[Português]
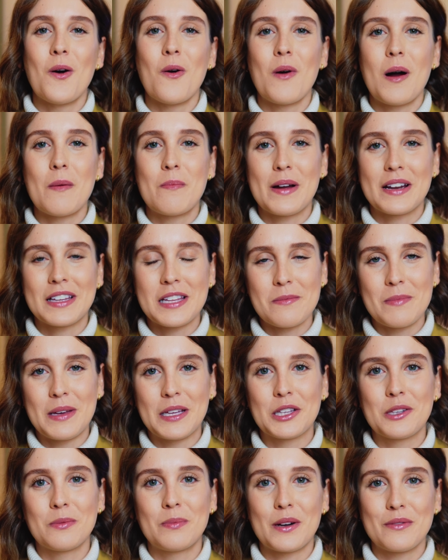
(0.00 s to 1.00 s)
ou um
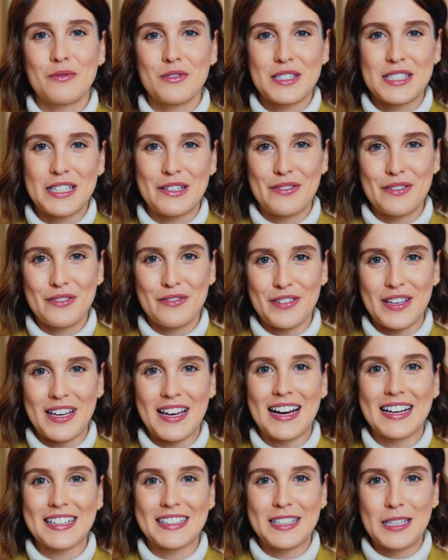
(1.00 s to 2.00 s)
apartamento para você
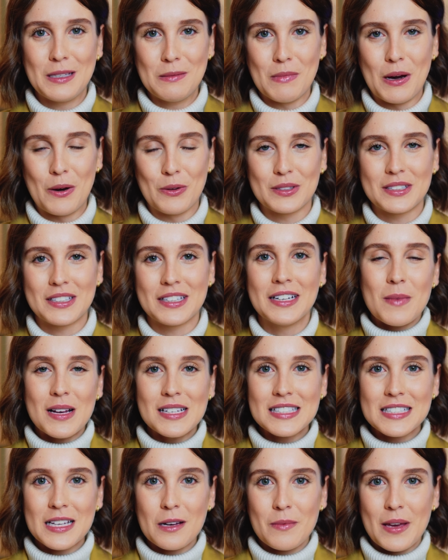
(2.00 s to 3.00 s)
viver aqui em Malta.
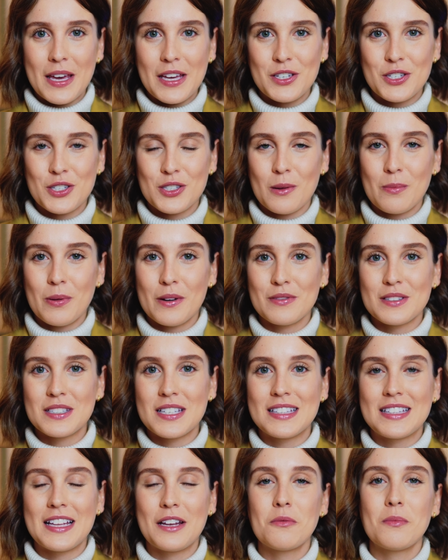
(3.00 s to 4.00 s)
Basicamente, só para
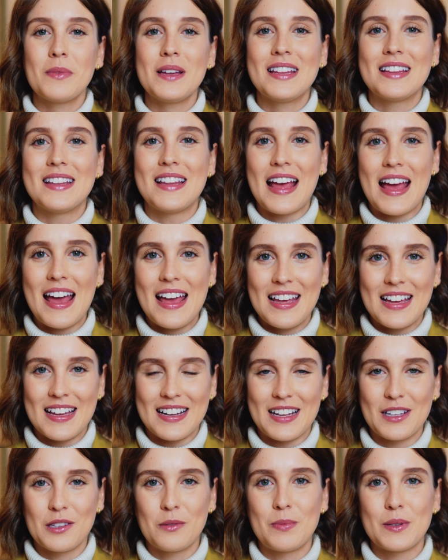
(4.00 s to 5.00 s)
você ter uma ideia
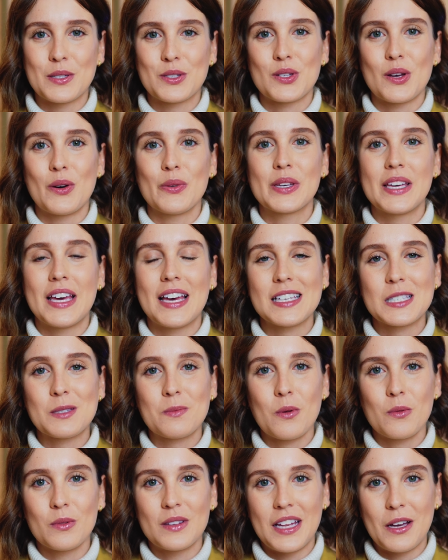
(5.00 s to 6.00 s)
né, do pessoal que
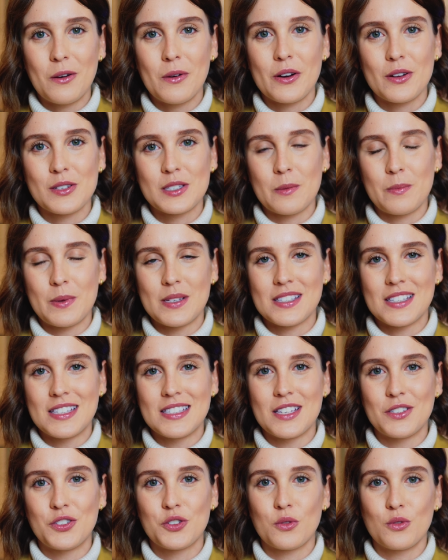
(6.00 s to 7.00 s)
respondeu a nossa
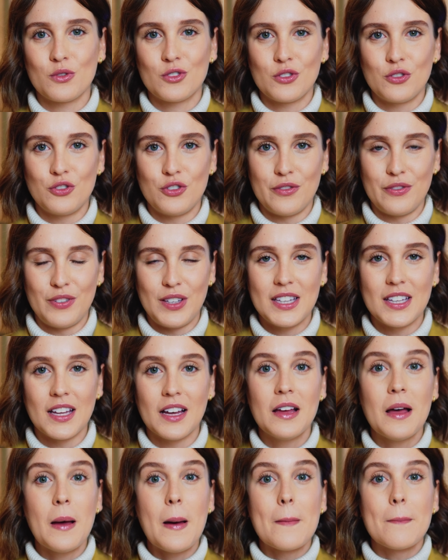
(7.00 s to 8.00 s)
pesquisa de custo de
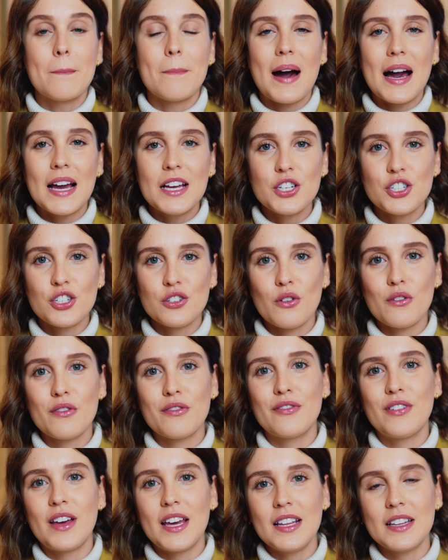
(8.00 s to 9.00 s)
vida, mais de
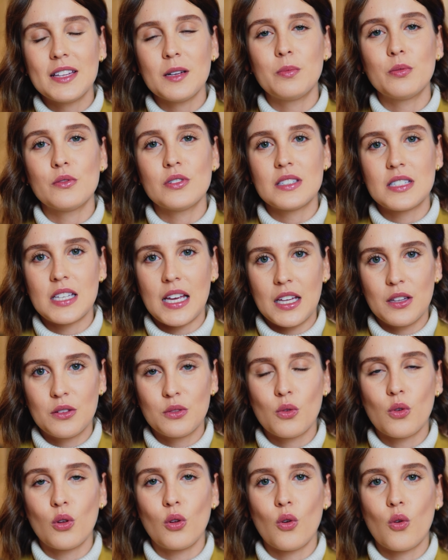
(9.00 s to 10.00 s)

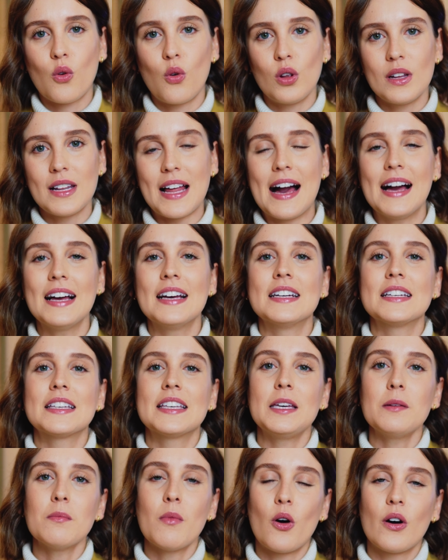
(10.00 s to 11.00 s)
90% colocou lá
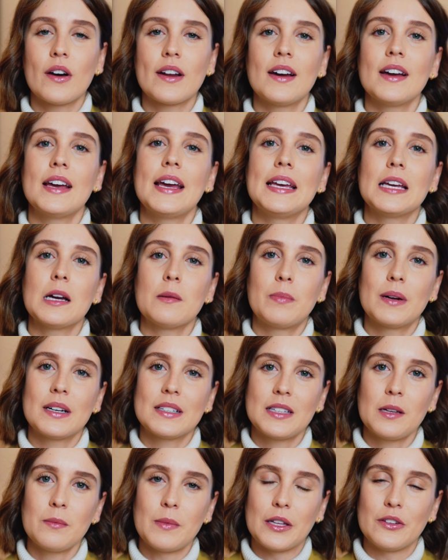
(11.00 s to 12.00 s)
que mora em
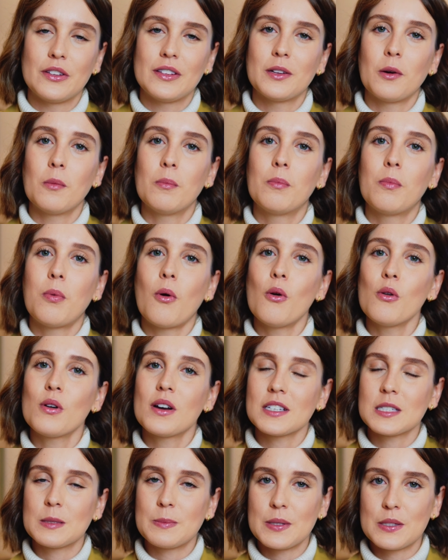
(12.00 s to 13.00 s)
apartamento. Então,
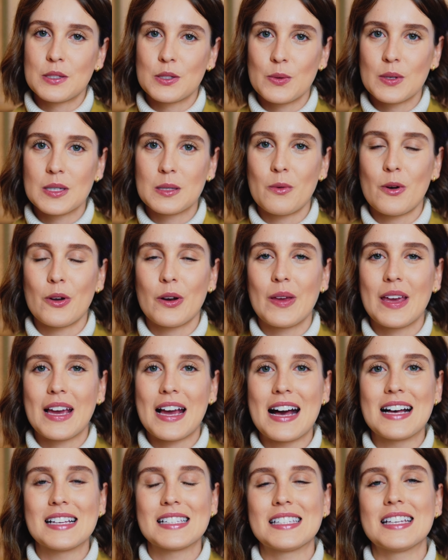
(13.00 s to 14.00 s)
poucas pessoas moram em
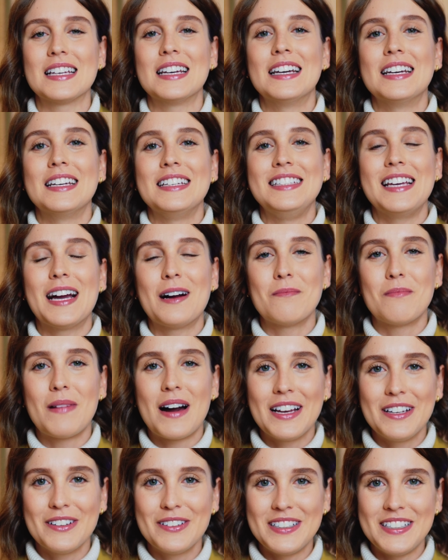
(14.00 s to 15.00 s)
casa e a
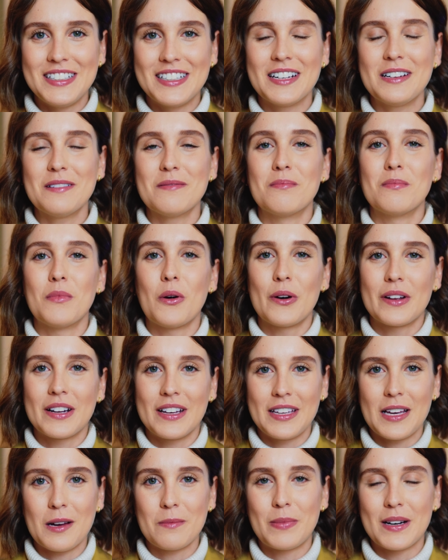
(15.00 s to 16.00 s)
maioria mora
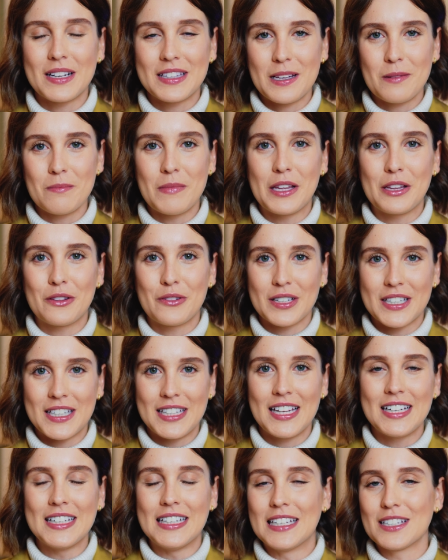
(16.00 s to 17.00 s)
em apartamento aqui
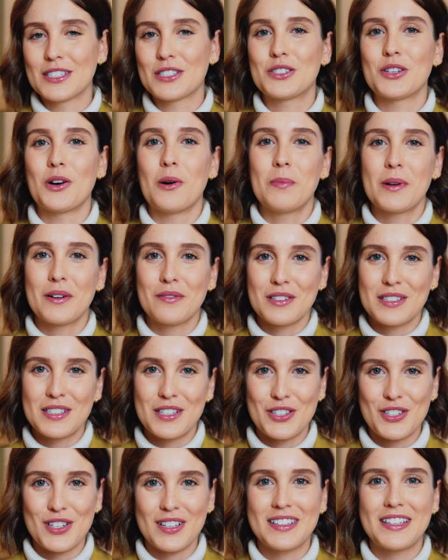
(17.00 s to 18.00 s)
na ilha, só para
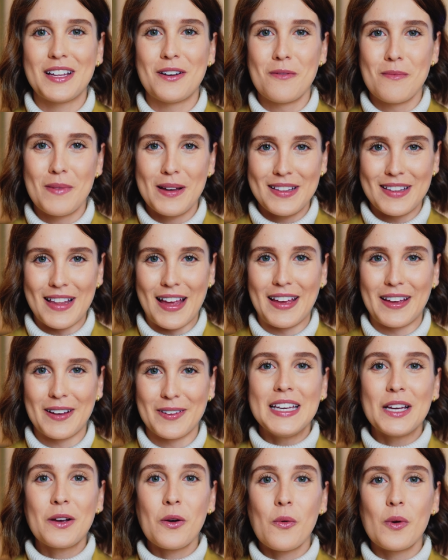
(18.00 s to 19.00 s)
você já ter uma ideia.
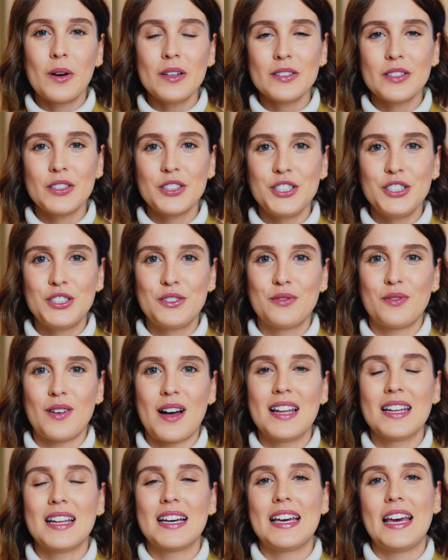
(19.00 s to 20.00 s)
E quando a gente
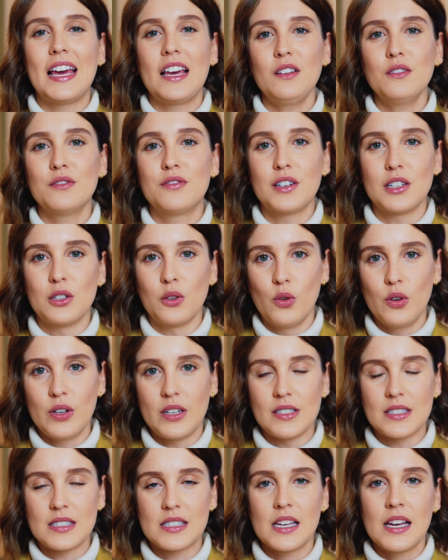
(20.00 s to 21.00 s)
fala em
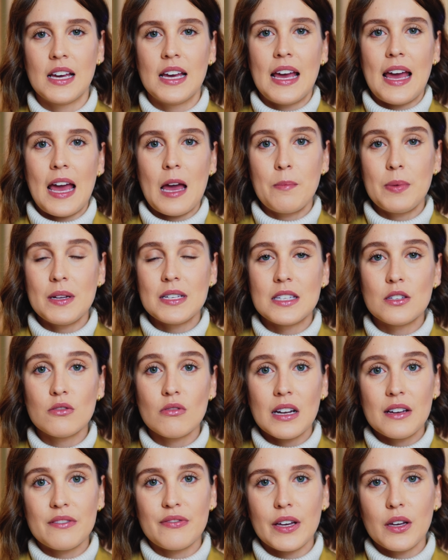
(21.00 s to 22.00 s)
valores, é
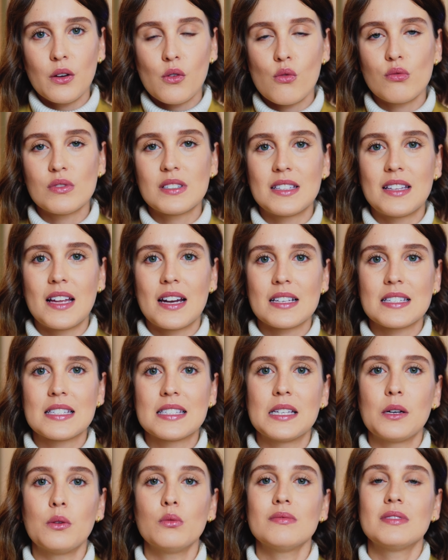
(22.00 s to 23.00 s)
preciso levar em
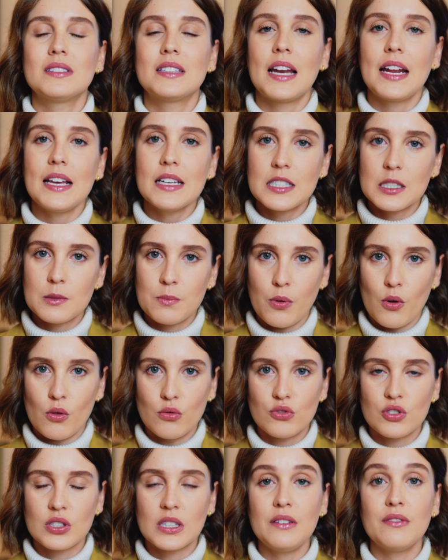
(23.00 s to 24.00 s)
consideração três
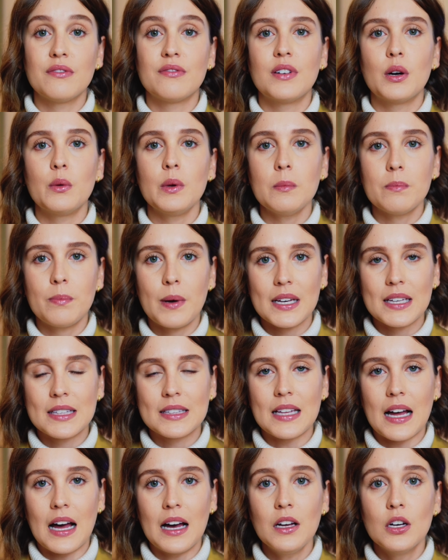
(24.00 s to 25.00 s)
pontos que vão
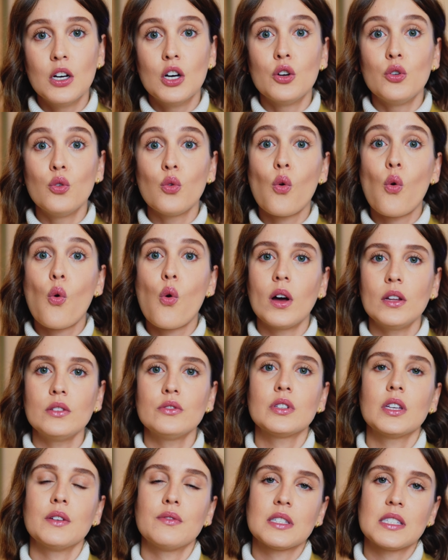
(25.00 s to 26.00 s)
impactar no
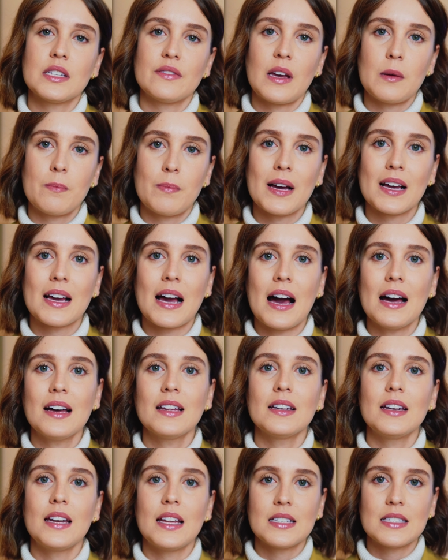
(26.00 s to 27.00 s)
quanto que você vai
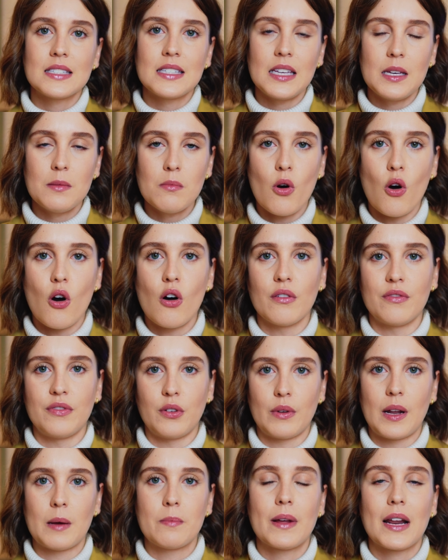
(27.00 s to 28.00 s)
pagar nesse
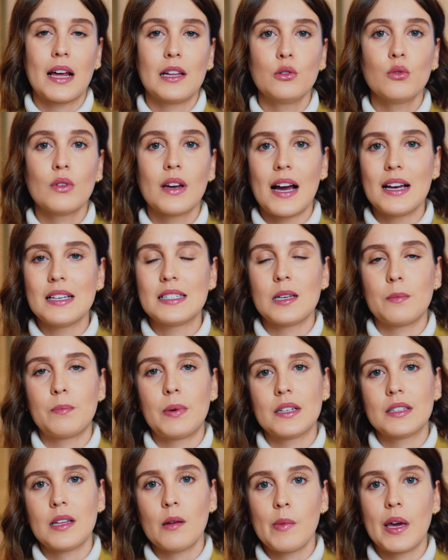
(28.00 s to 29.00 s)
imóvel, né, para alugar esse
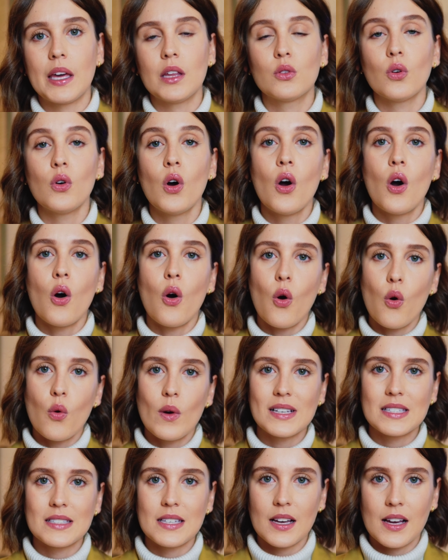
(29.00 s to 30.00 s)
apartamento
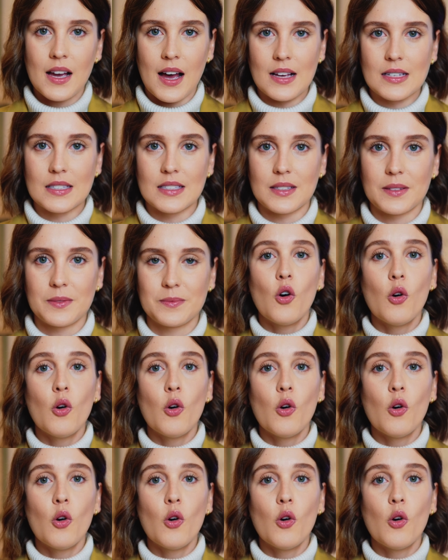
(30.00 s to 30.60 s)
ou essa casa.